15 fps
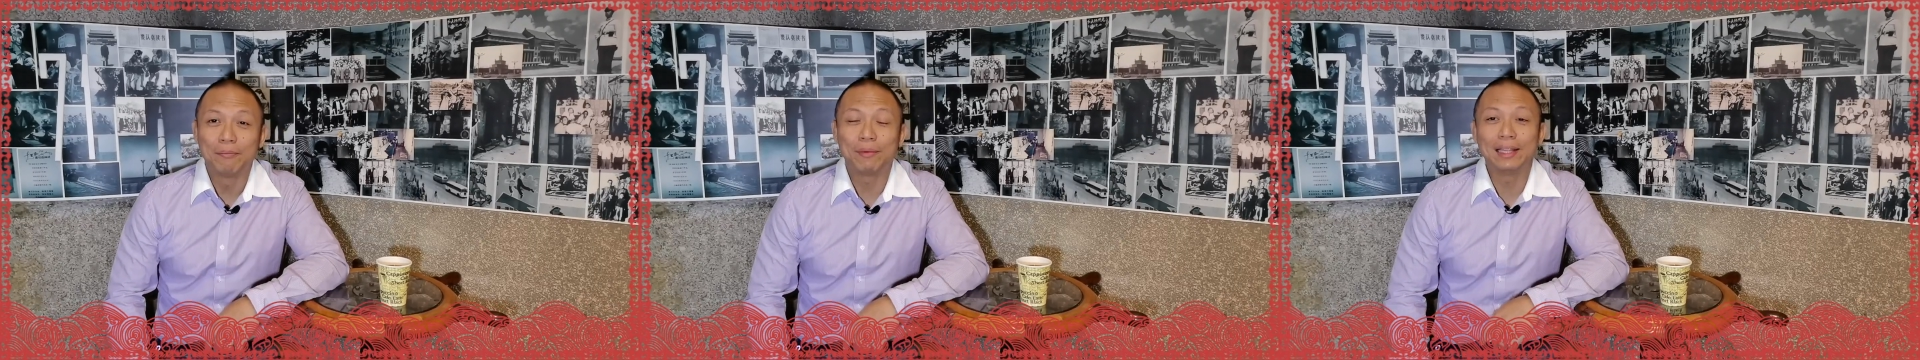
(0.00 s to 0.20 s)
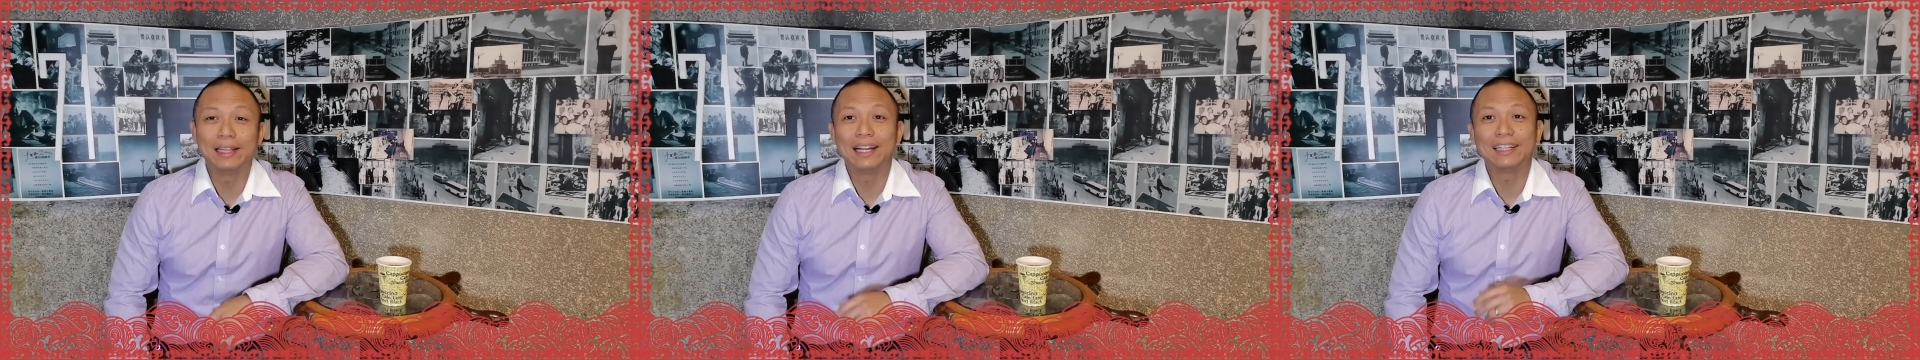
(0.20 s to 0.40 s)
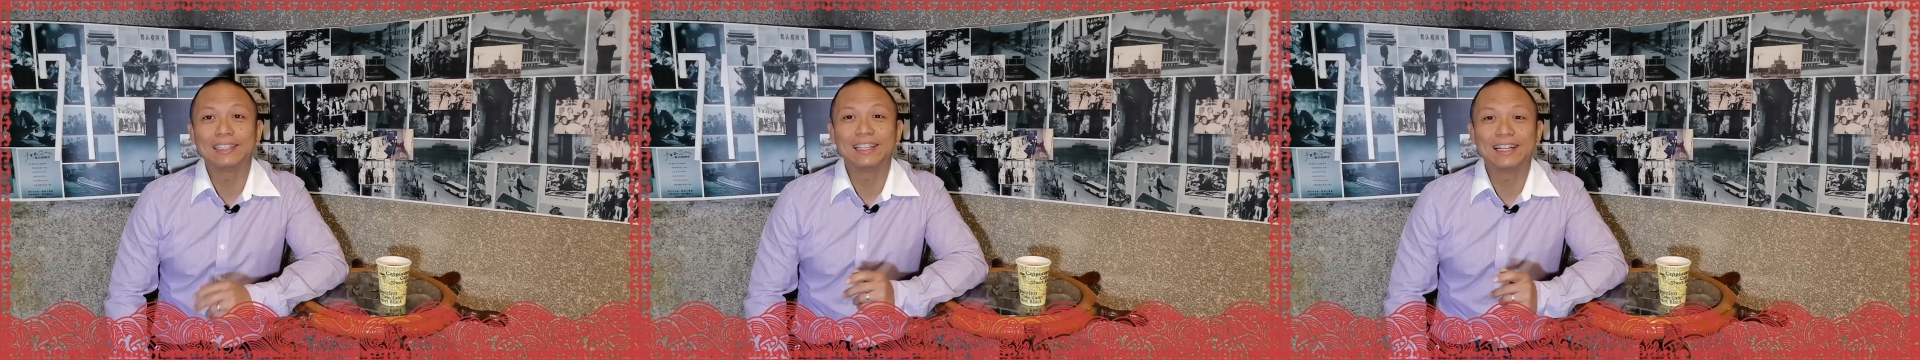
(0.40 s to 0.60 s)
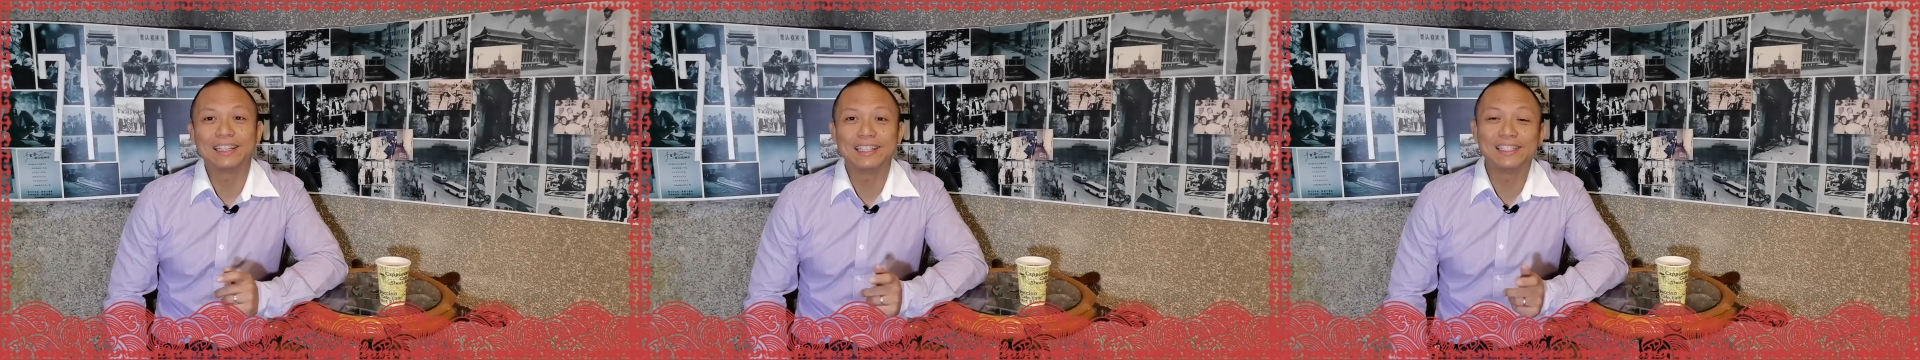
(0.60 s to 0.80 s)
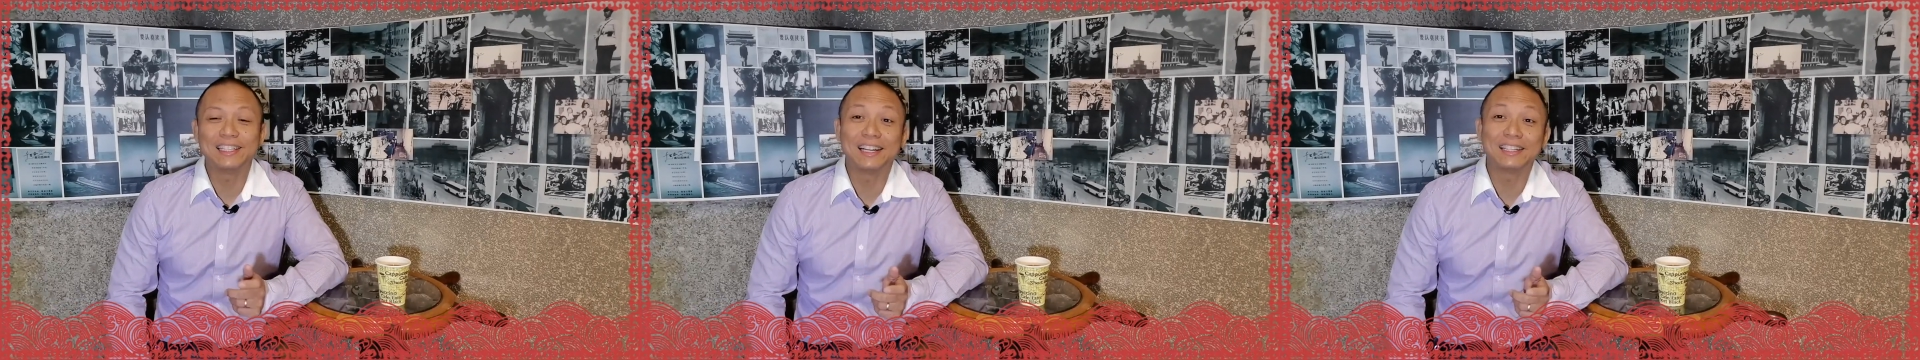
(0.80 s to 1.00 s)
madalas
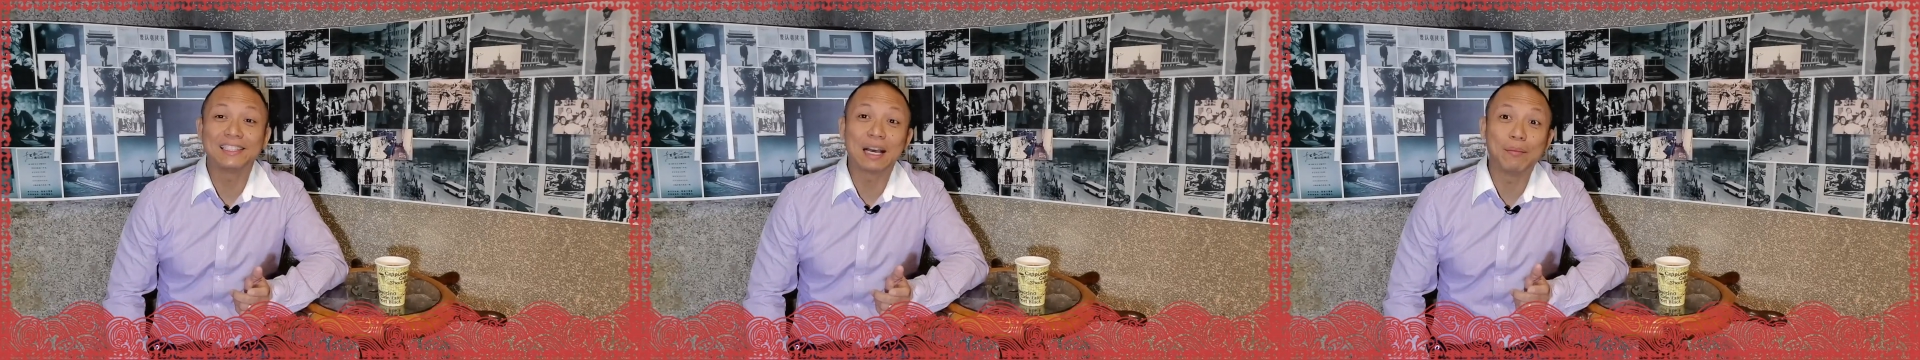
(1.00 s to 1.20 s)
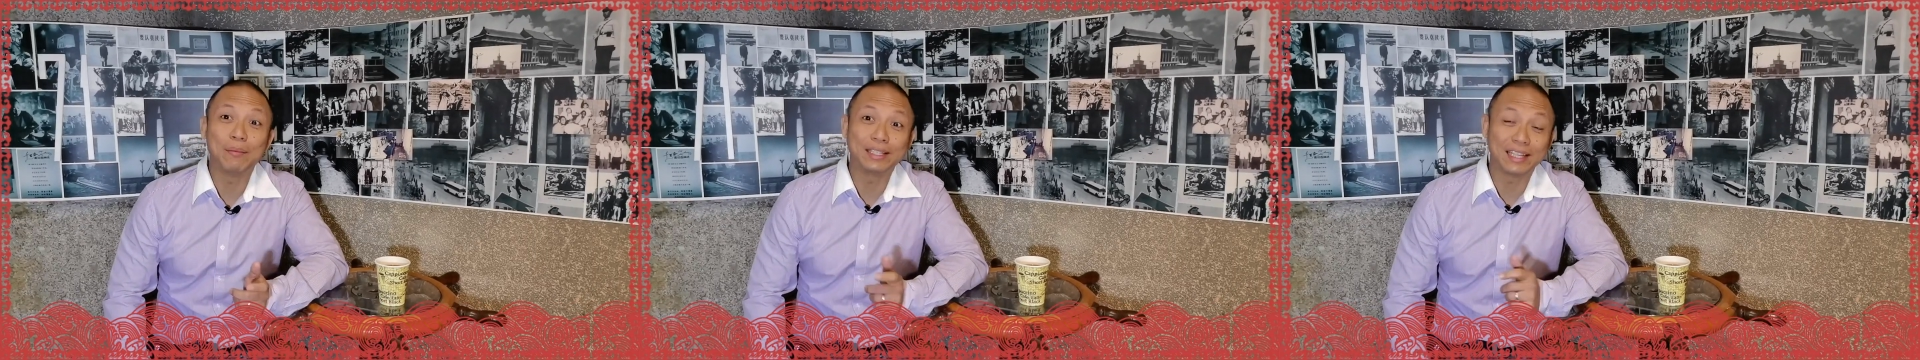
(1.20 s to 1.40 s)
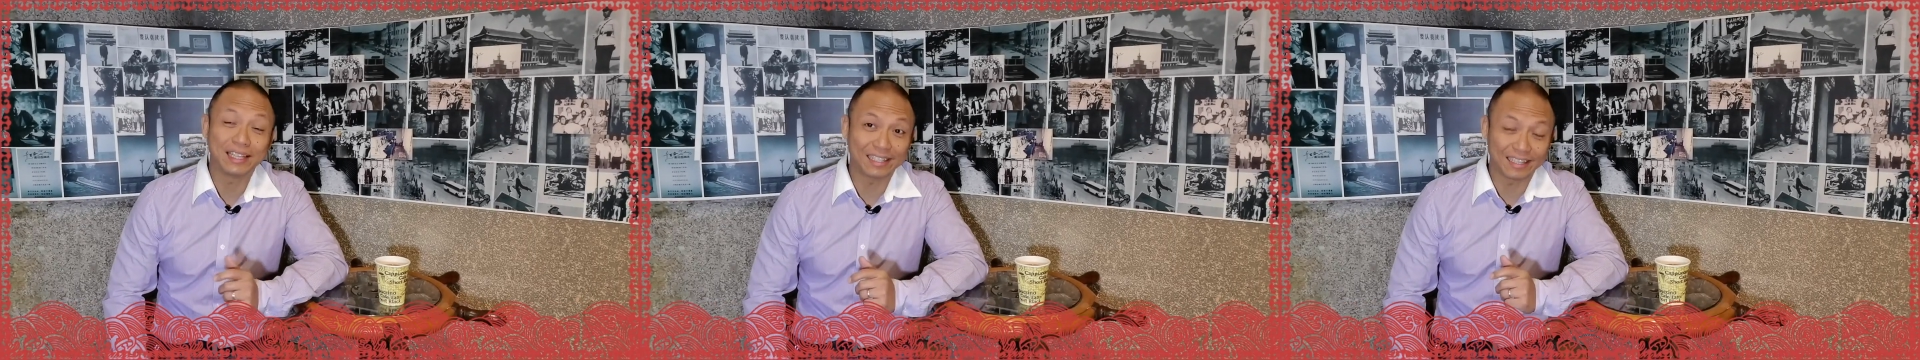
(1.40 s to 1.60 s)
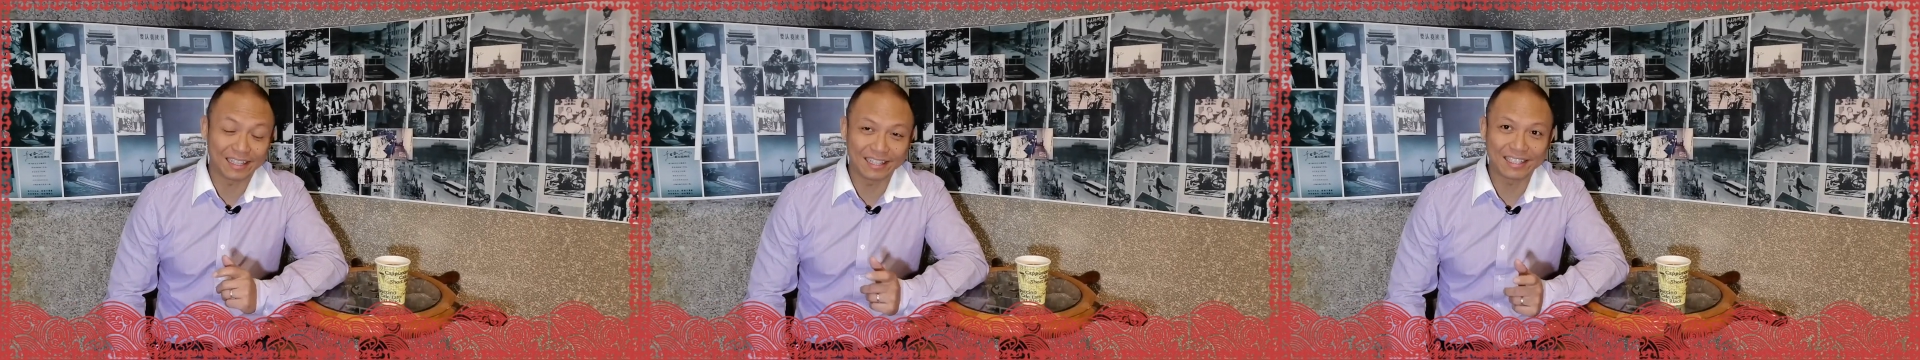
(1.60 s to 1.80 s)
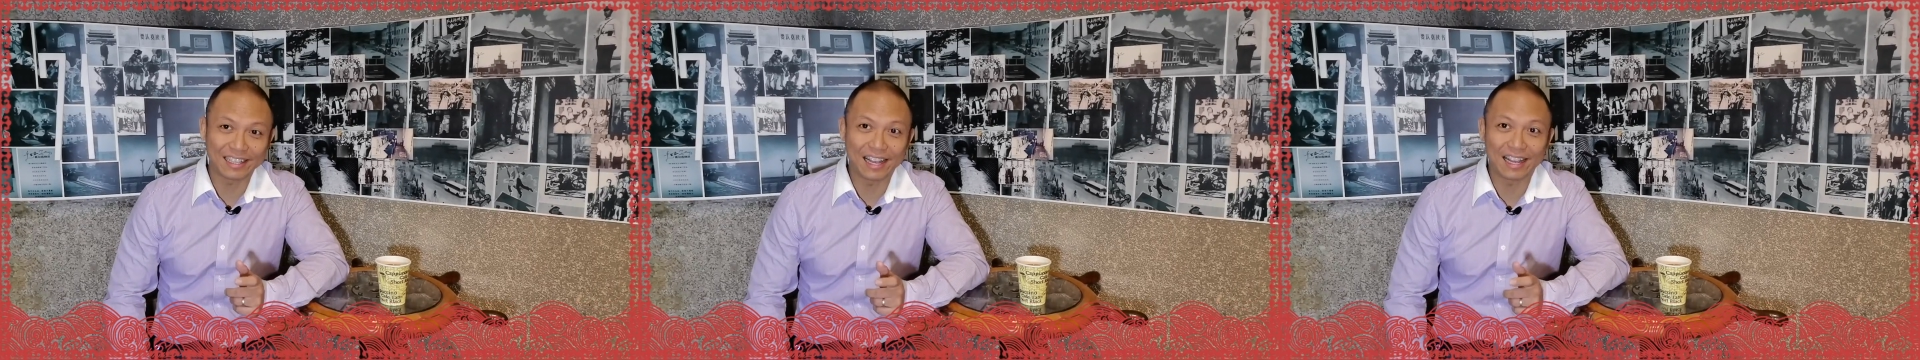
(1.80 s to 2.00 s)
nating sinasabi sa
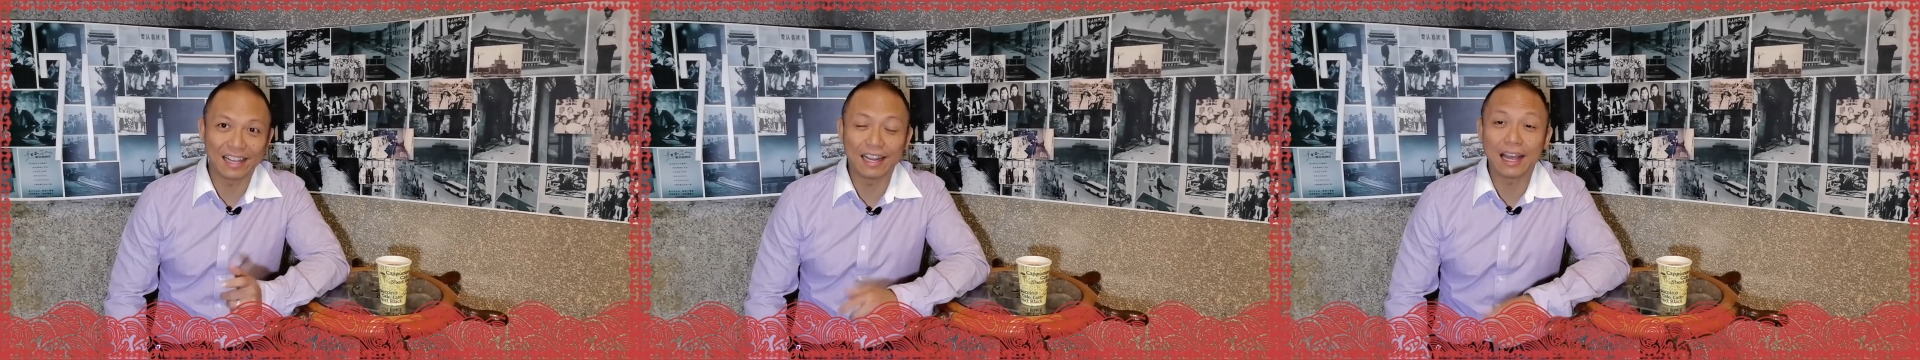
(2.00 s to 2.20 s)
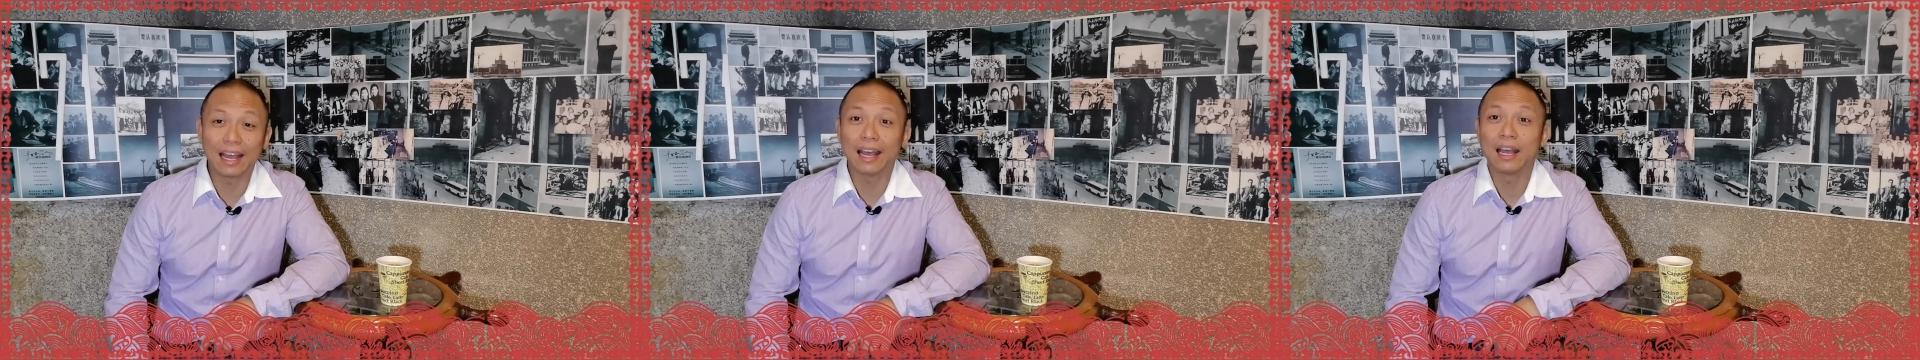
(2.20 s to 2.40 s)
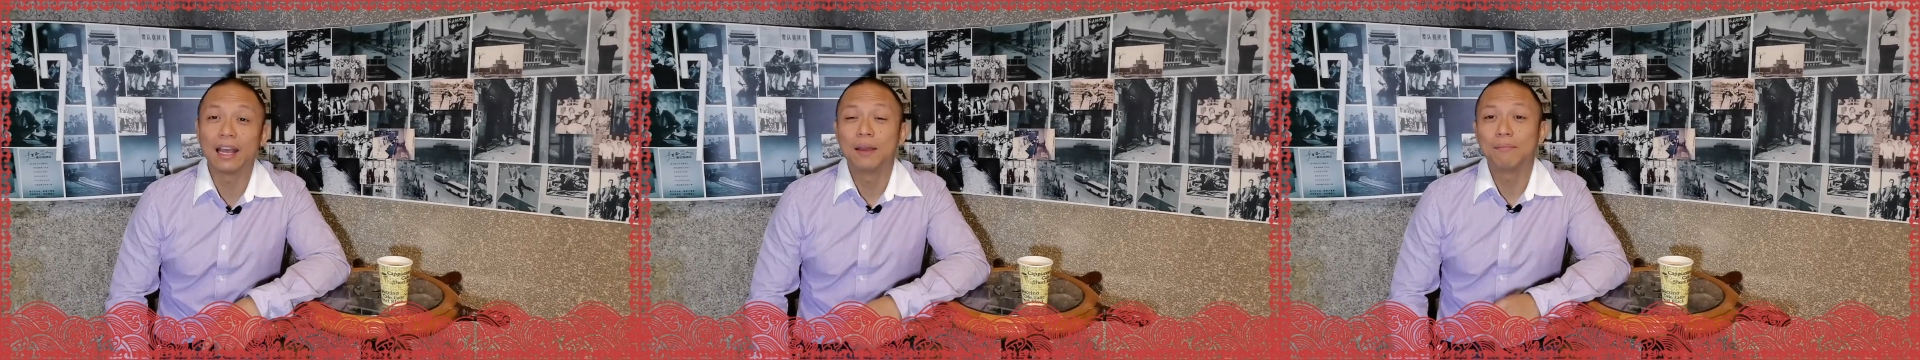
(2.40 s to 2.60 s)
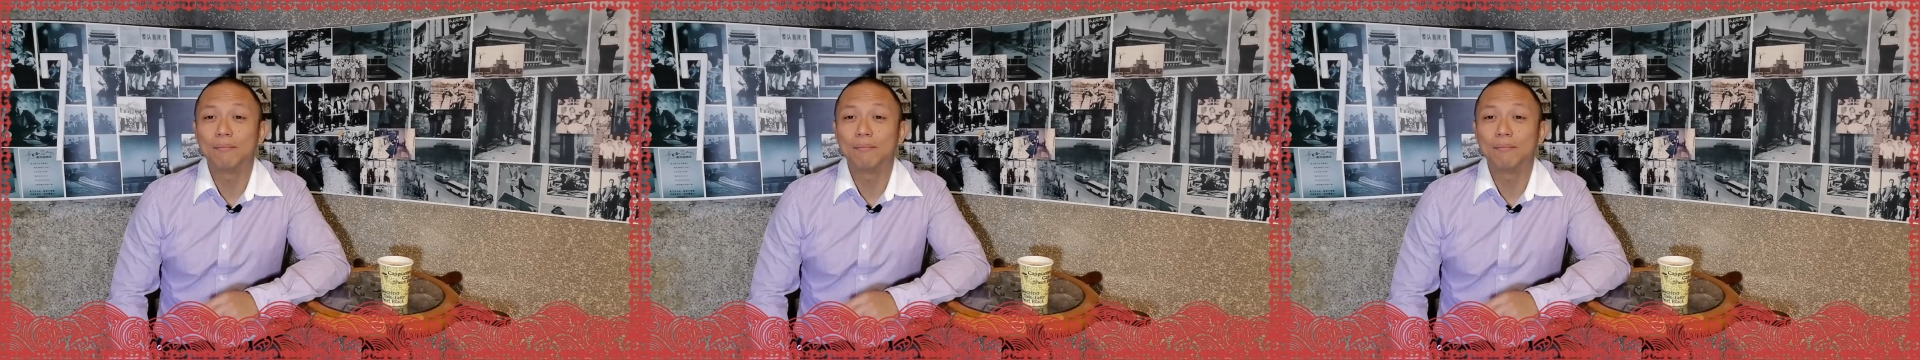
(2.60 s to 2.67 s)
isa't isa na